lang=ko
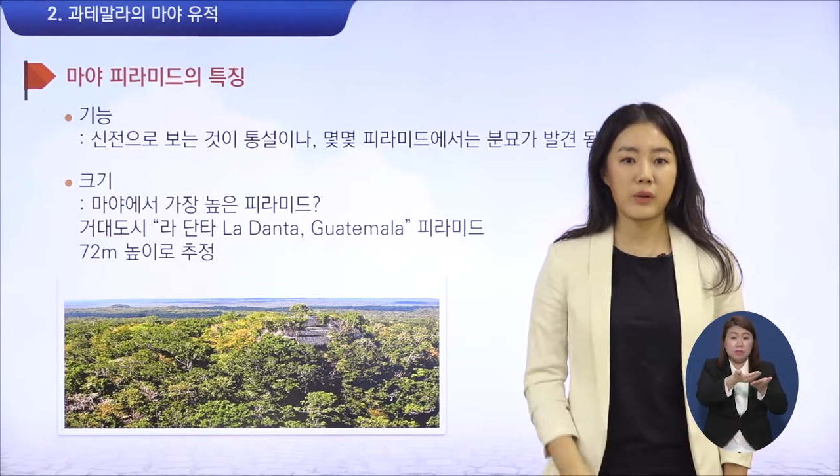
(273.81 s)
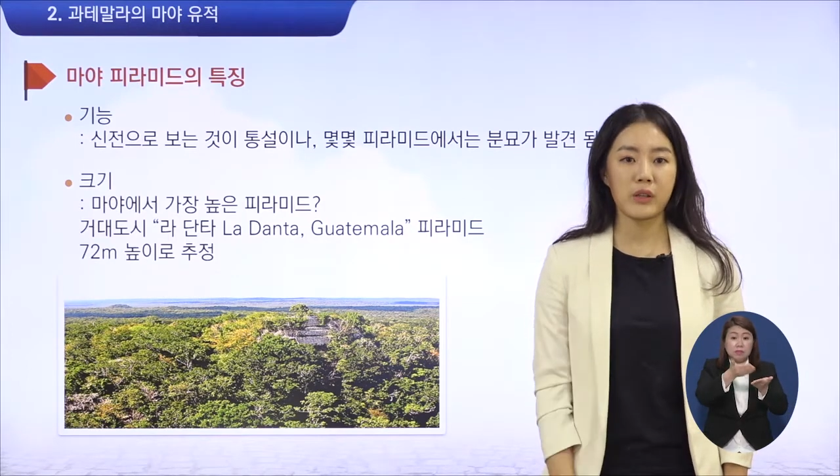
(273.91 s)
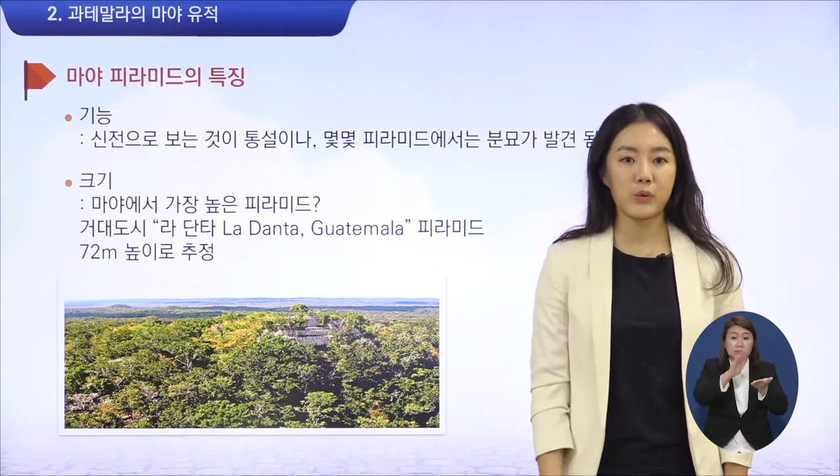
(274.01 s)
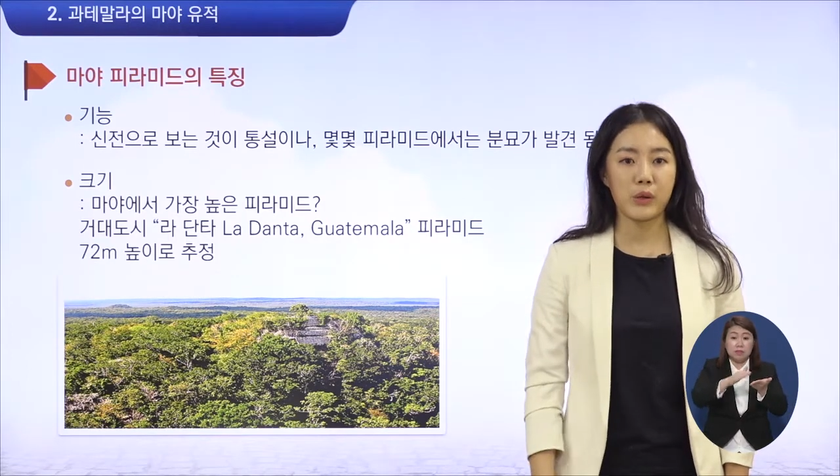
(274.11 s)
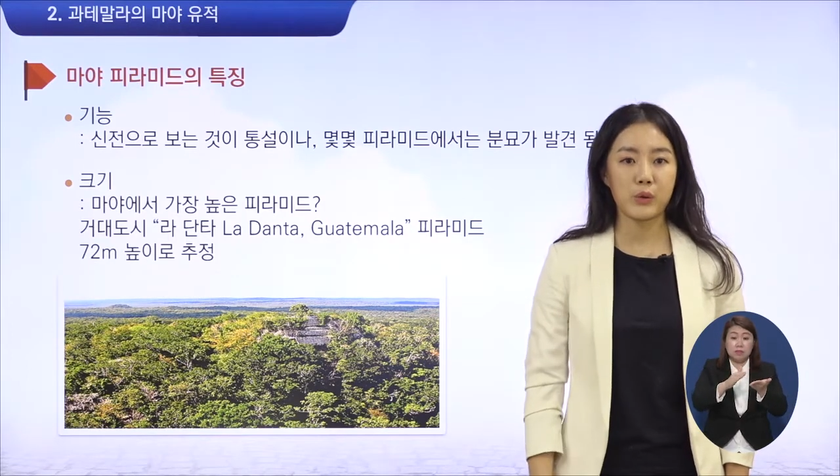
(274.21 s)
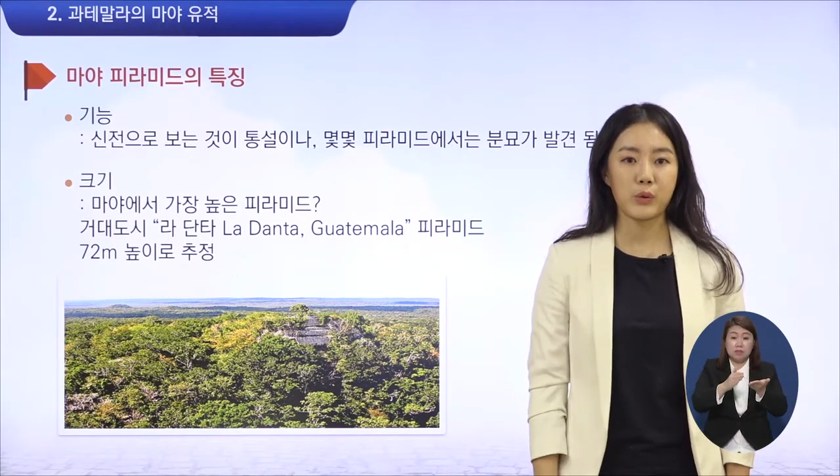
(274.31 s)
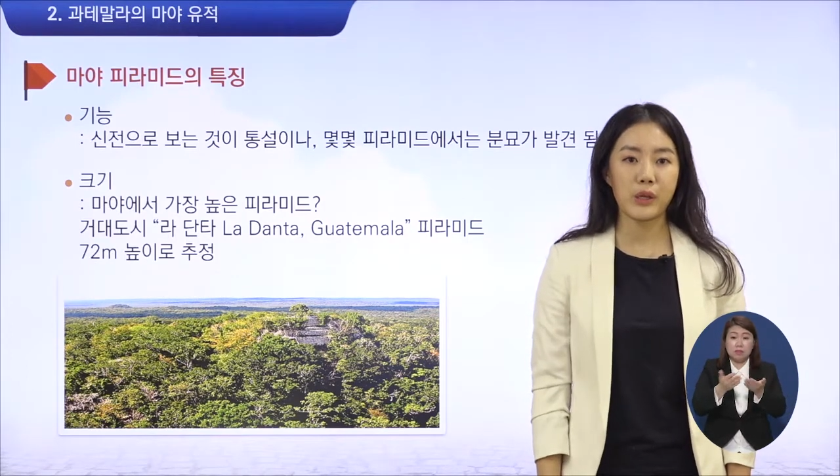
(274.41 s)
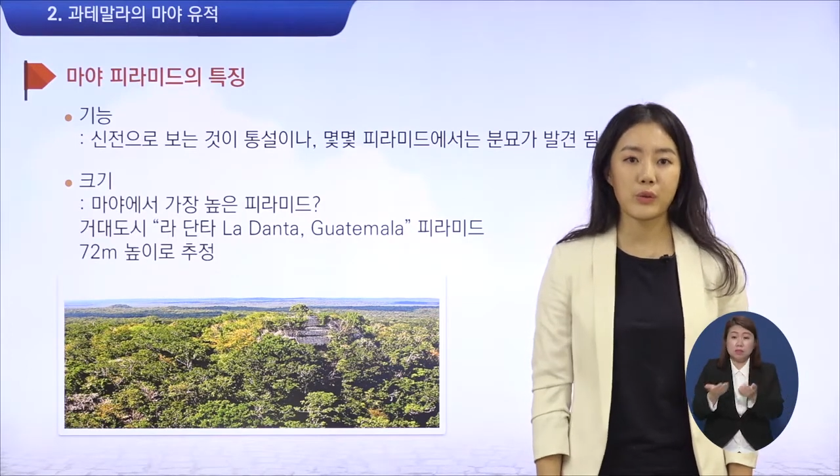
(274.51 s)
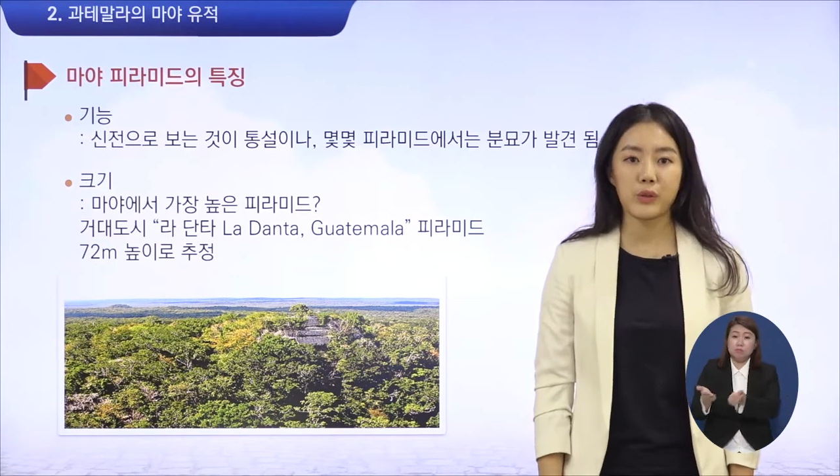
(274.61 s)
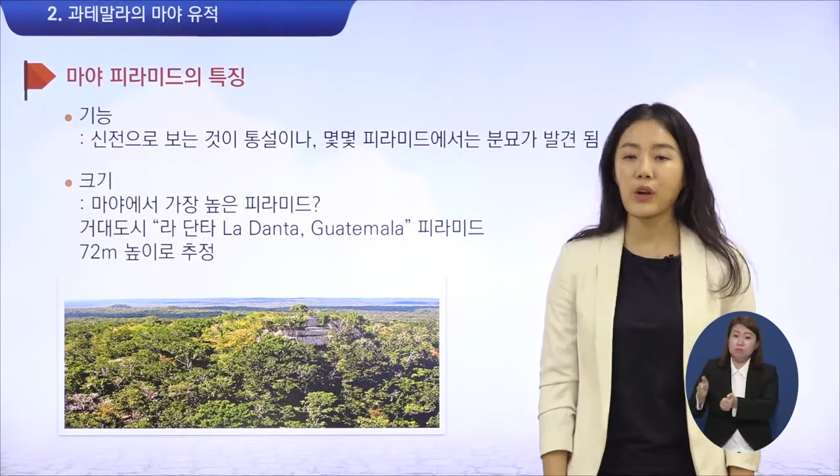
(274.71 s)
발견이
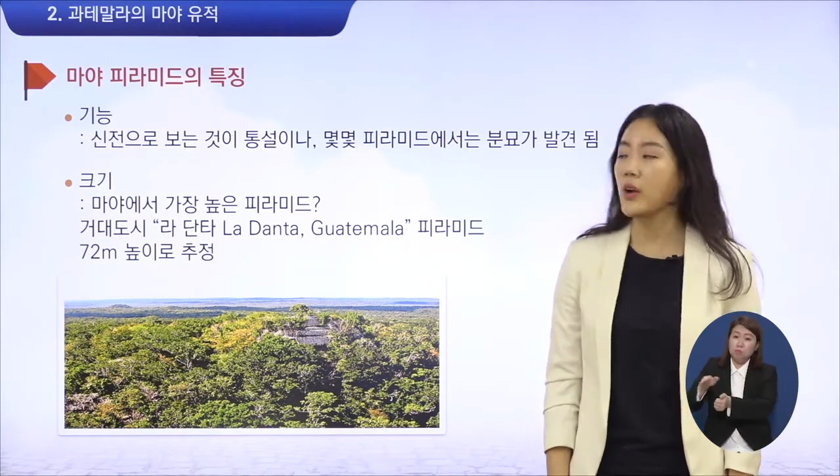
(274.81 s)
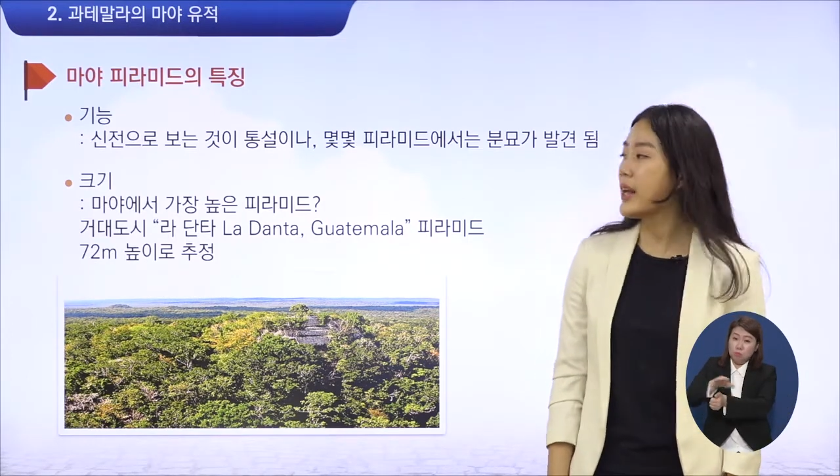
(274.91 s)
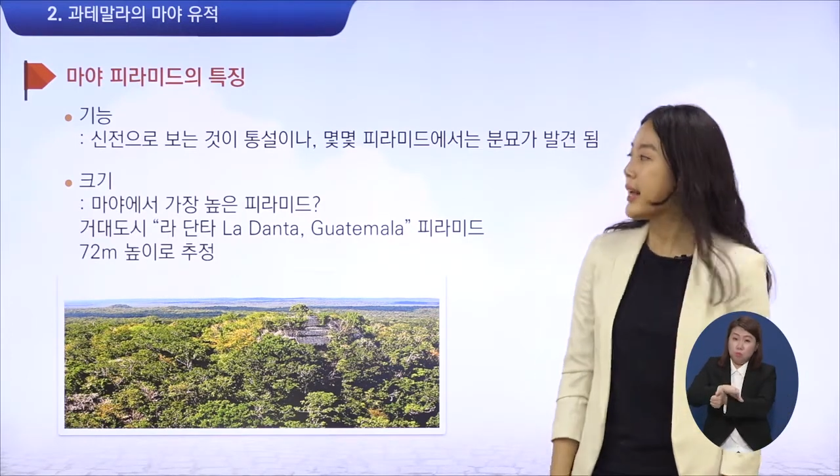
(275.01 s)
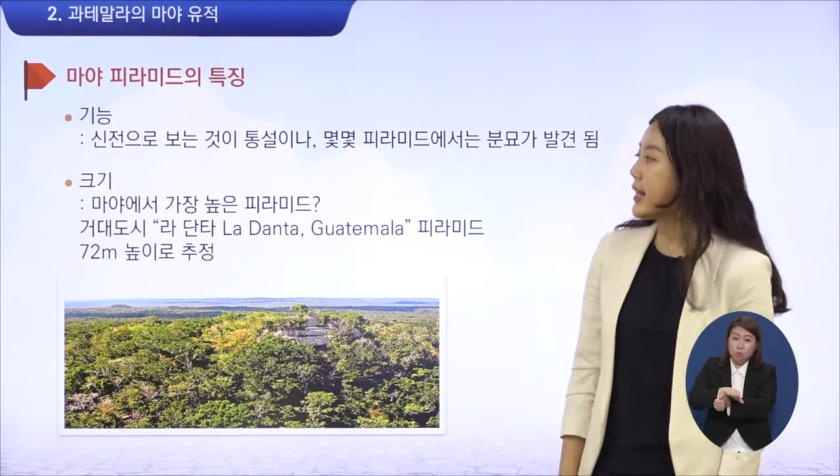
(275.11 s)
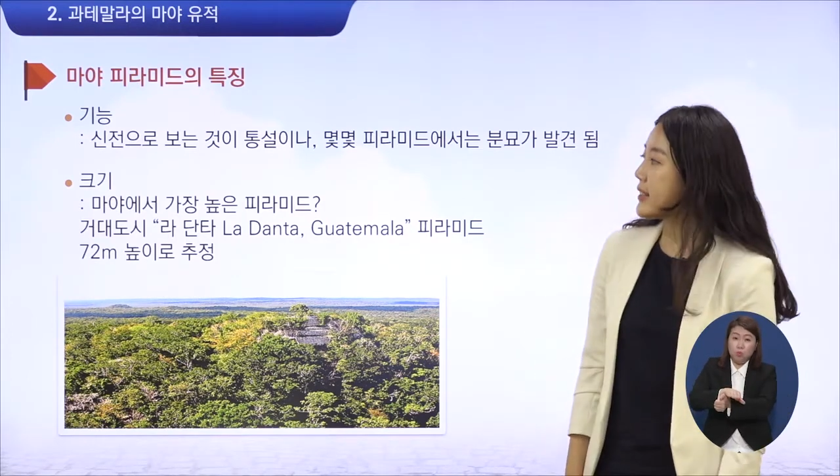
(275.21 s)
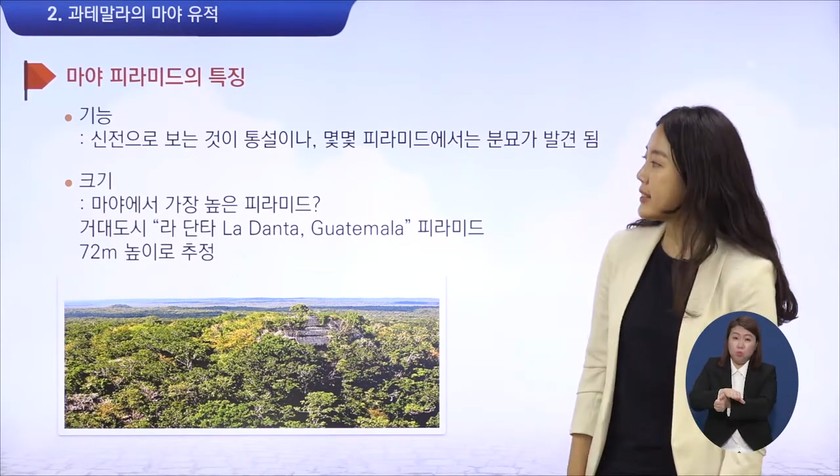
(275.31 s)
되기도 했고요.